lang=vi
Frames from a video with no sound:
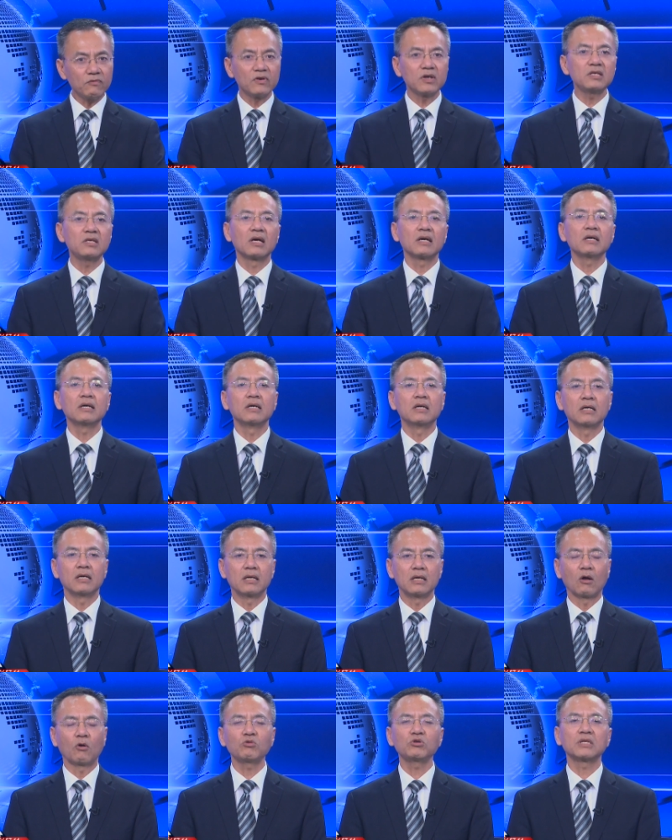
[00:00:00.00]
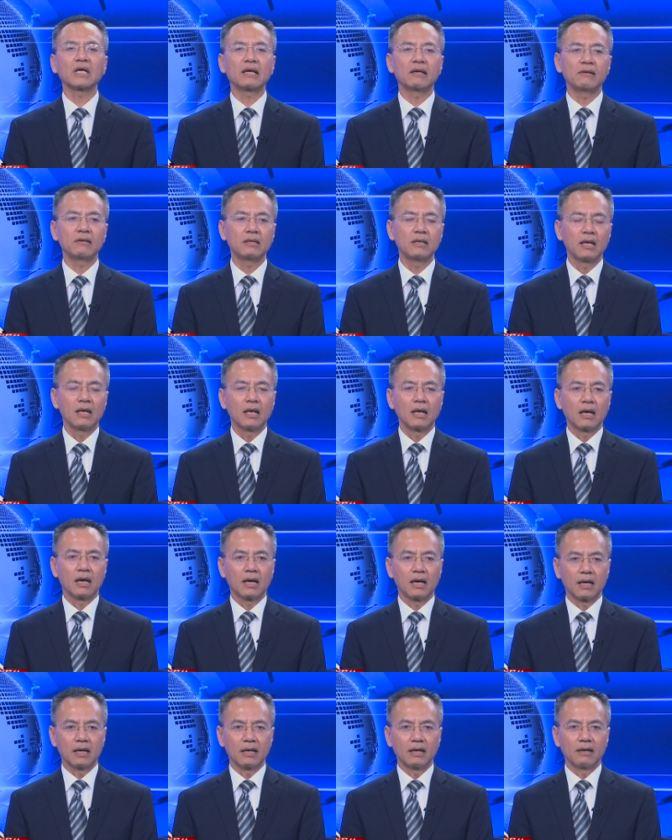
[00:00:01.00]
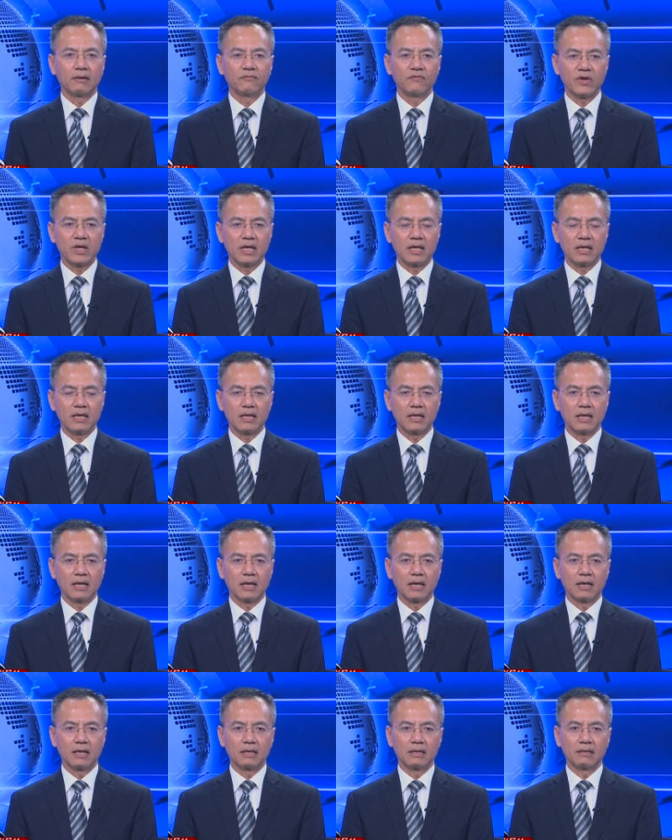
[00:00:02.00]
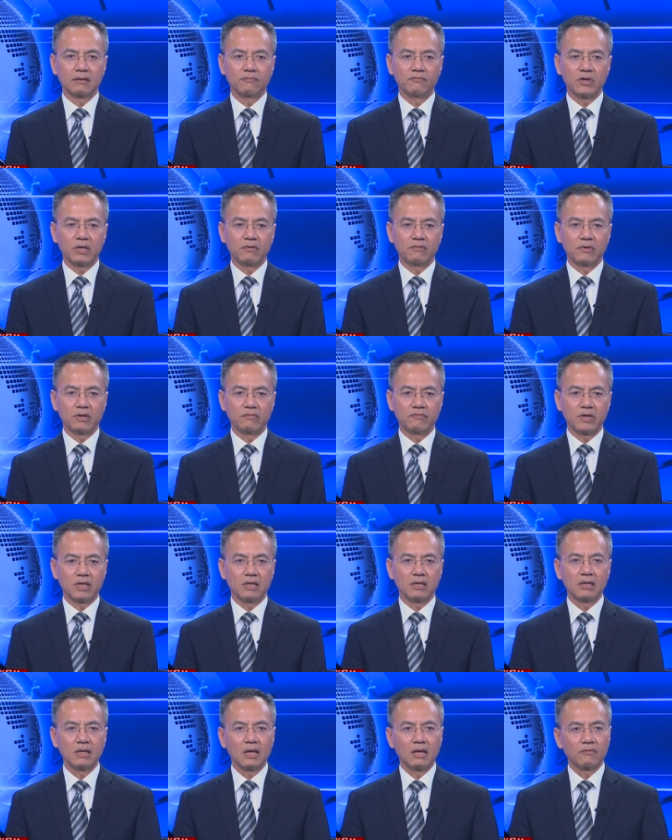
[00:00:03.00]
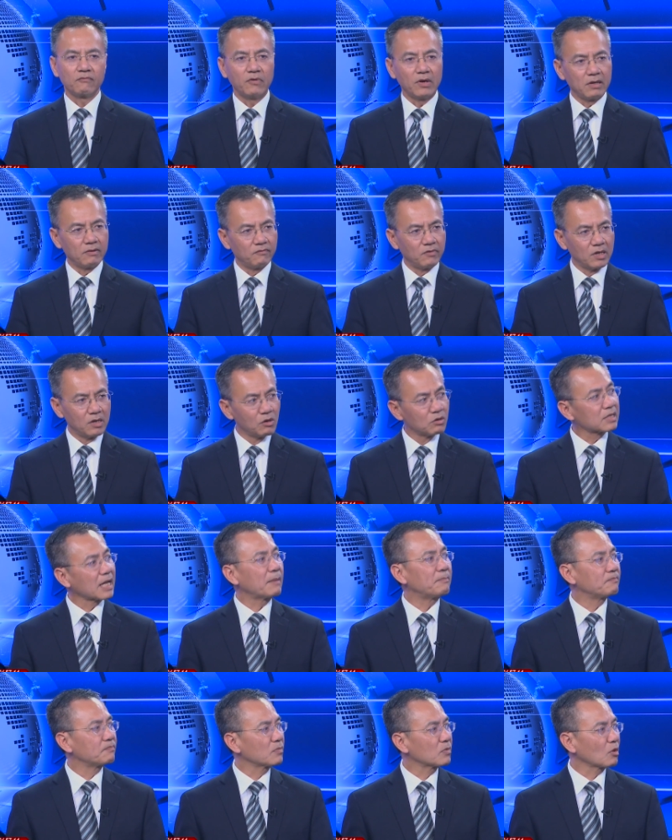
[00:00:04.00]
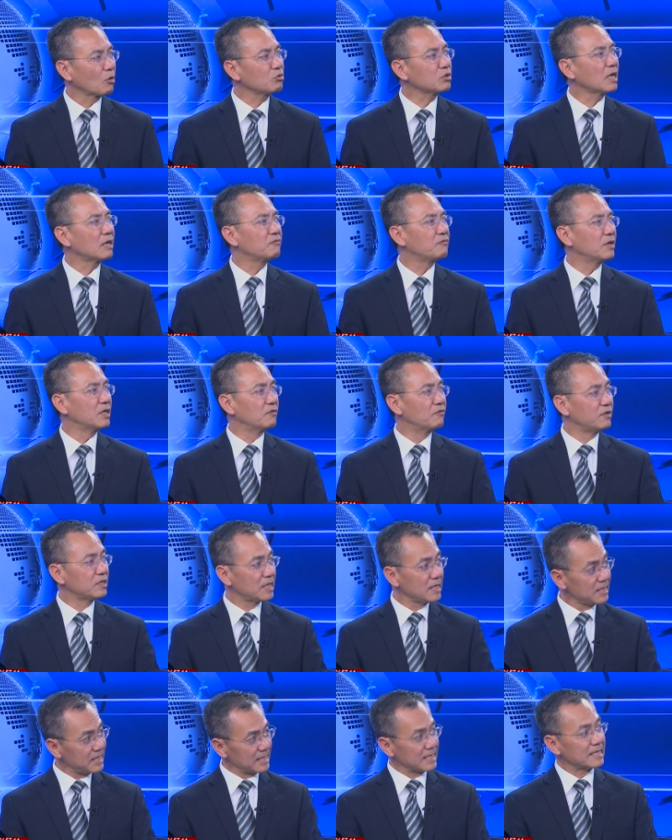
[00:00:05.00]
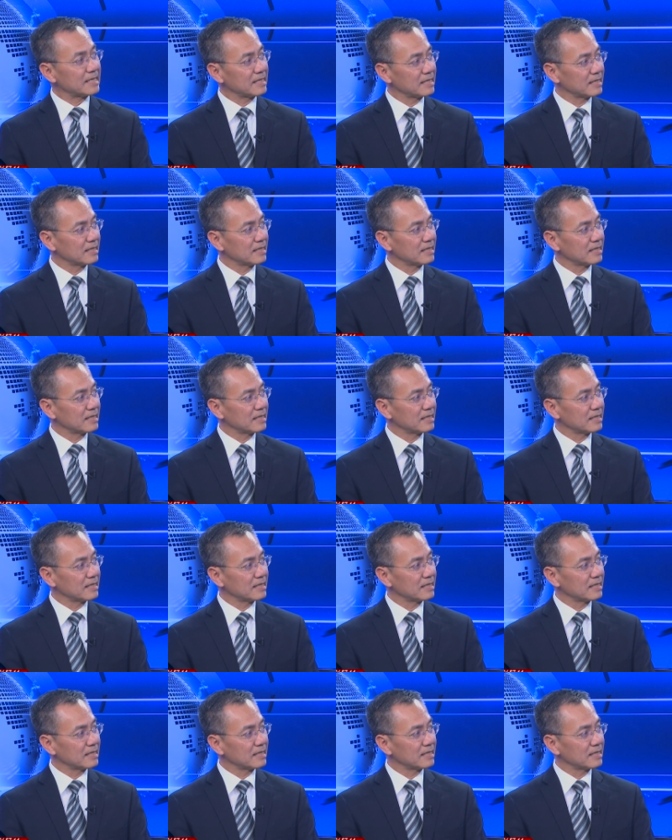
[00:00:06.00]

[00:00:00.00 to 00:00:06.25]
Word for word: với những người đấu tranh Ờ, vì, à, vì vì vì vì vì lương tâm đấu tranh về về chính trị